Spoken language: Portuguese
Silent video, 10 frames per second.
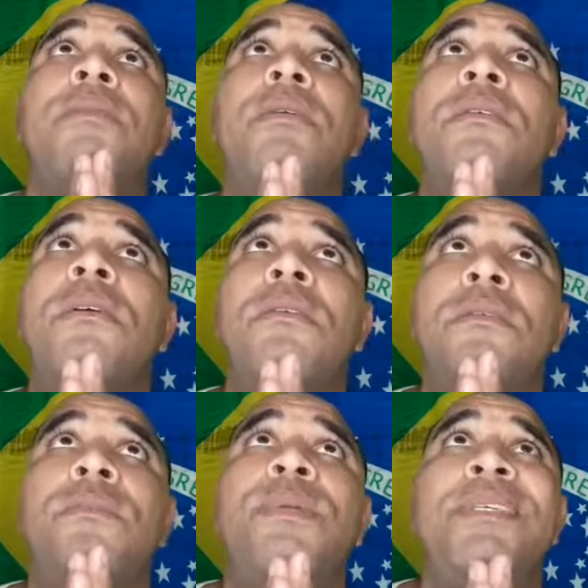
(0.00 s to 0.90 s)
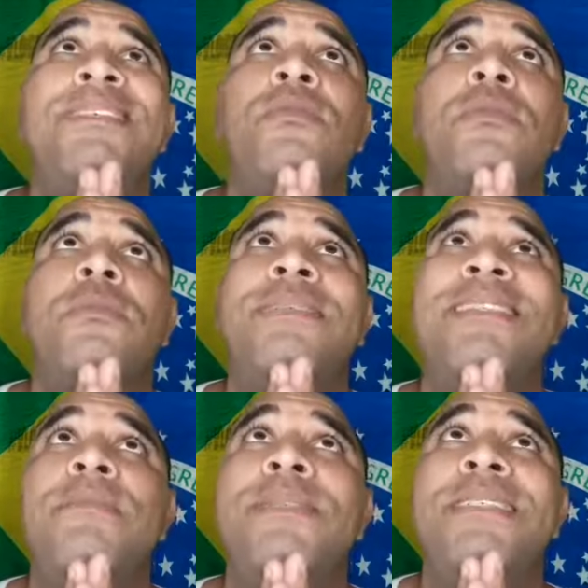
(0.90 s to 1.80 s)
porque eu, eu, eu preciso subir
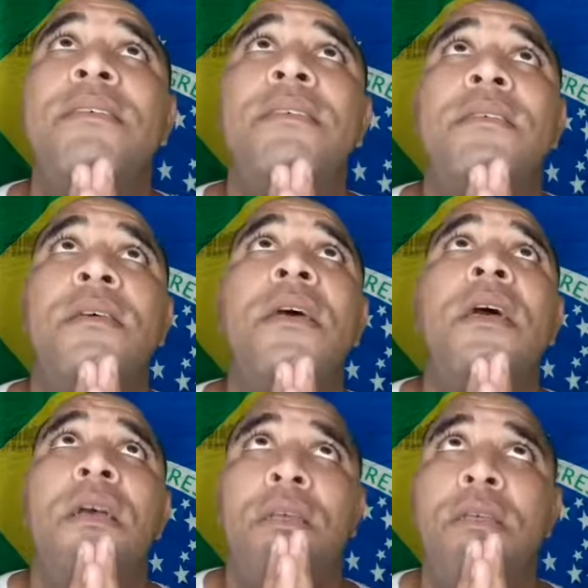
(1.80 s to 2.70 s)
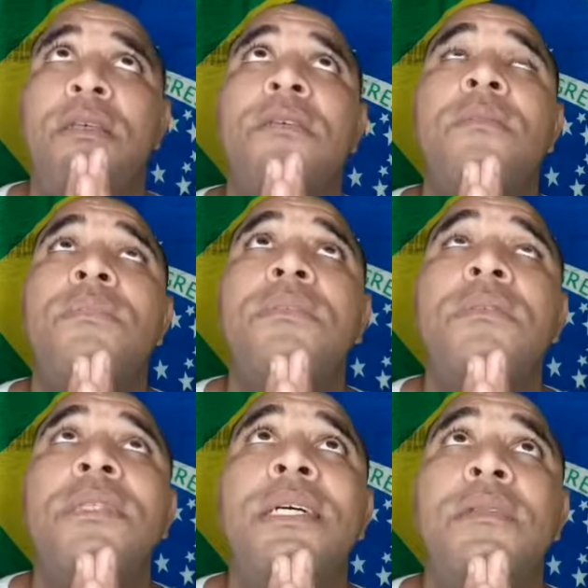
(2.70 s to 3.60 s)
na pesquisa e, e, só
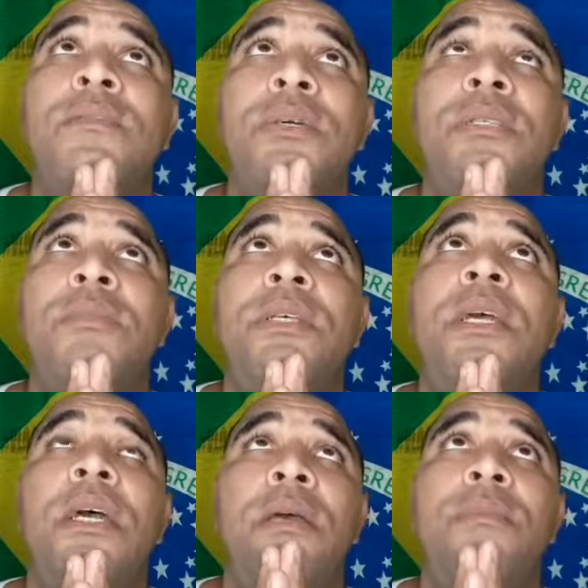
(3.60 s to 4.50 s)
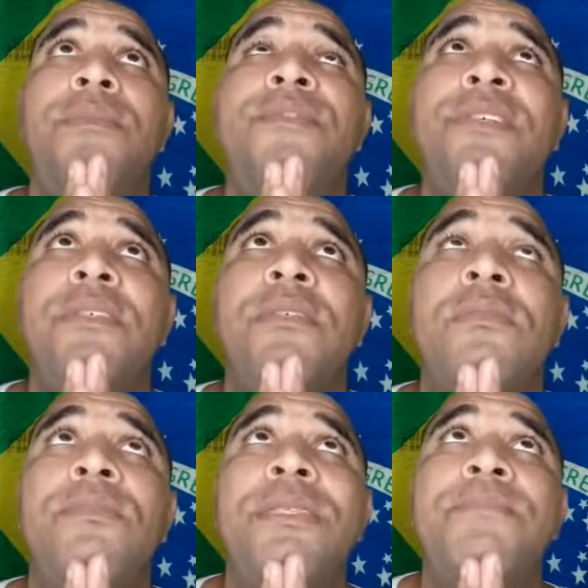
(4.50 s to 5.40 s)
Bolsonaro pode me, me fazer
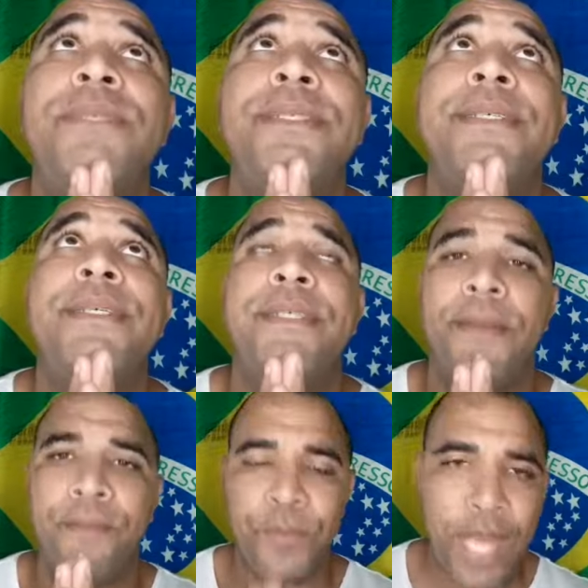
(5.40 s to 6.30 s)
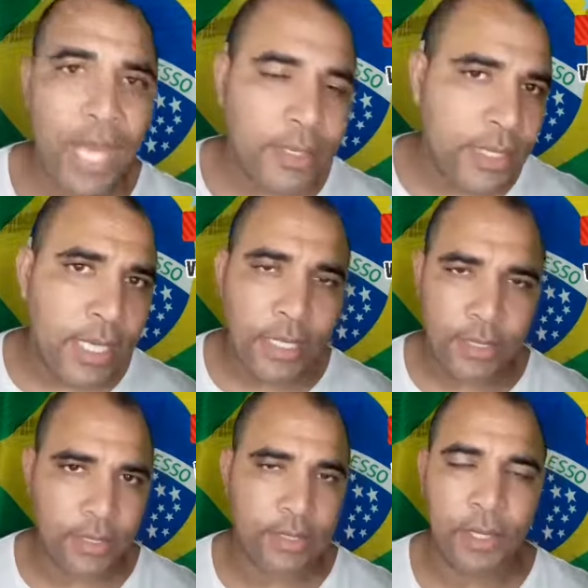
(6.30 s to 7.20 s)
subir na pesquisa. É assim que
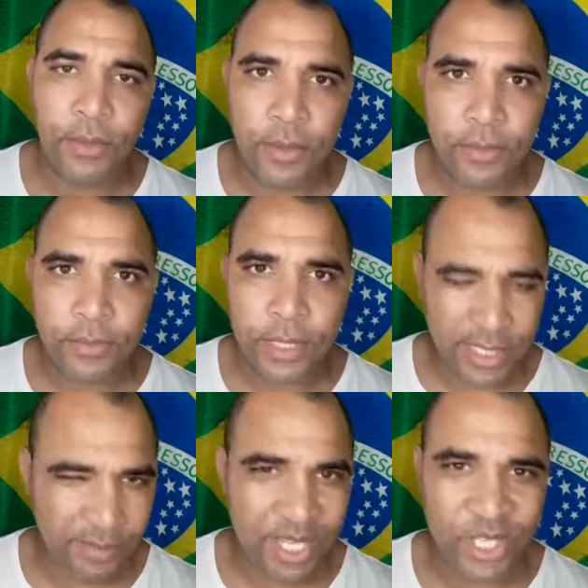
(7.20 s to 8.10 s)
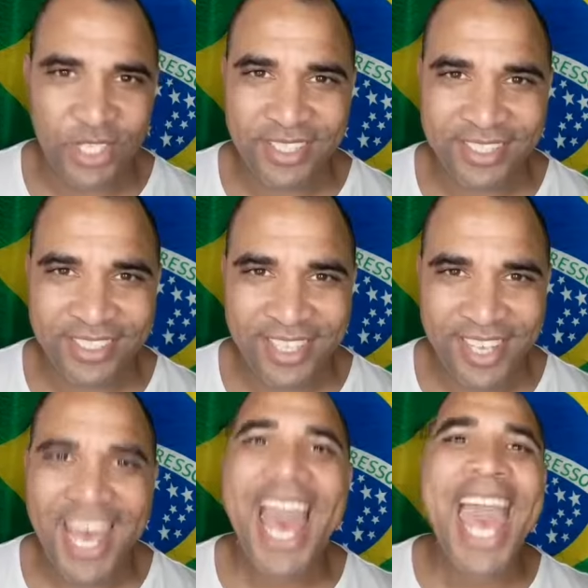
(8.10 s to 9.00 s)
eles estão. Você sabia disso?
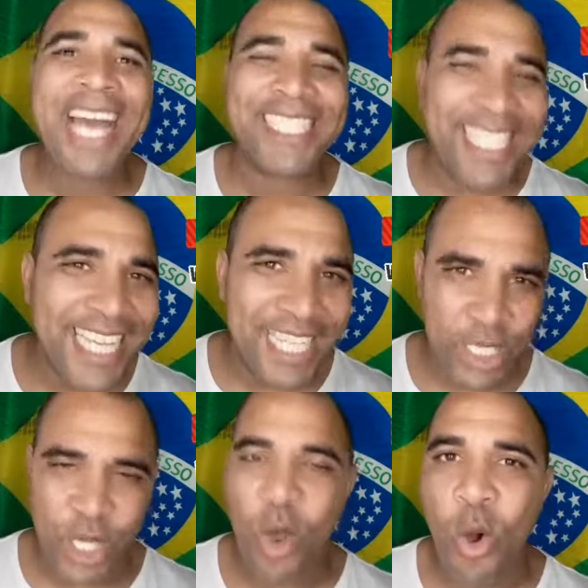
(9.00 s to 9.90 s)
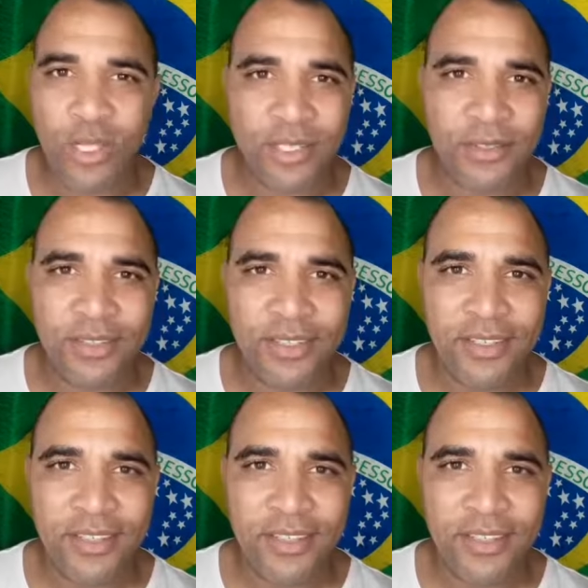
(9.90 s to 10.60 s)
É assim que eles se encontram.